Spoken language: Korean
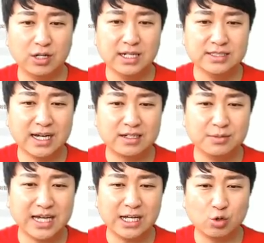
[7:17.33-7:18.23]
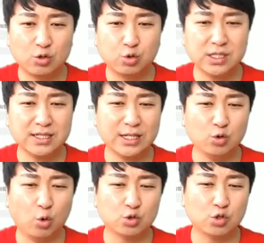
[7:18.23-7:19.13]
자, 그러면 4종, 솔직히 4종,
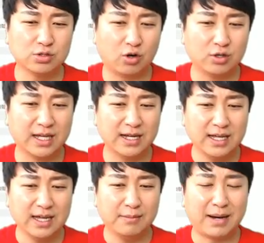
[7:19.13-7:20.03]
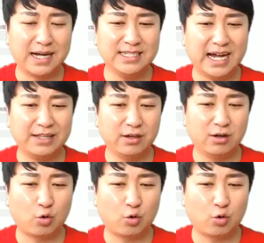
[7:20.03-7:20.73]
5종은 거의 다 많이 안 해요.